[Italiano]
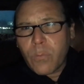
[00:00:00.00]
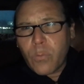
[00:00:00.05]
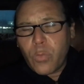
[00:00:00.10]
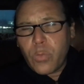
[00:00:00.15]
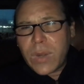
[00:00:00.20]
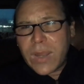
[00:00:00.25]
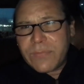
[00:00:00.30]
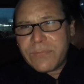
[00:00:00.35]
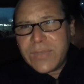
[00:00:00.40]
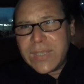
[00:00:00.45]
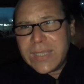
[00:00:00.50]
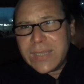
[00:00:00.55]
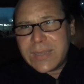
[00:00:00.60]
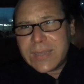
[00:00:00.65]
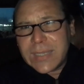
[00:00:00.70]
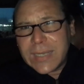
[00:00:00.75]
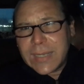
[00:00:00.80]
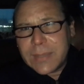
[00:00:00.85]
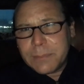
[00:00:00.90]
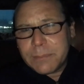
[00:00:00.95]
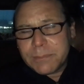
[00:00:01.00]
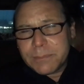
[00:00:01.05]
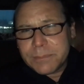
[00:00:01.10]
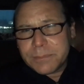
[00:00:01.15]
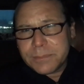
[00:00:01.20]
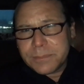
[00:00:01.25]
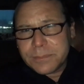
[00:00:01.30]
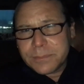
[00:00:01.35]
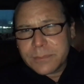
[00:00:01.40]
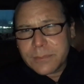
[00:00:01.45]
una vita
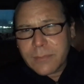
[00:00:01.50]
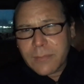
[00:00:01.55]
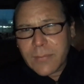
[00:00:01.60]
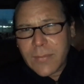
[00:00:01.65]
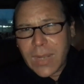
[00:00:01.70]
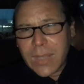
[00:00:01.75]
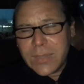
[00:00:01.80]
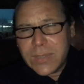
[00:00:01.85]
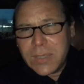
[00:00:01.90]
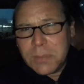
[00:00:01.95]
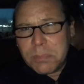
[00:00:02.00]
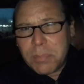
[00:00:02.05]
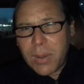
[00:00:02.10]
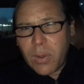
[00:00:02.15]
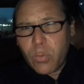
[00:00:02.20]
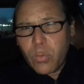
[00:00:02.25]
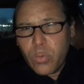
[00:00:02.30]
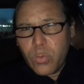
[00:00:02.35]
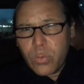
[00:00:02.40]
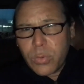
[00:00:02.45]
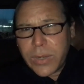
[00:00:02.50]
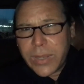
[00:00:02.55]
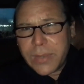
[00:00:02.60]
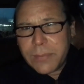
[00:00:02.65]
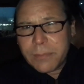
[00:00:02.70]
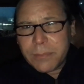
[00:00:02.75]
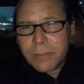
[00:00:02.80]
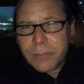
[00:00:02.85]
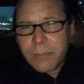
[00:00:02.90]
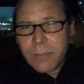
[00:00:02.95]
di paure,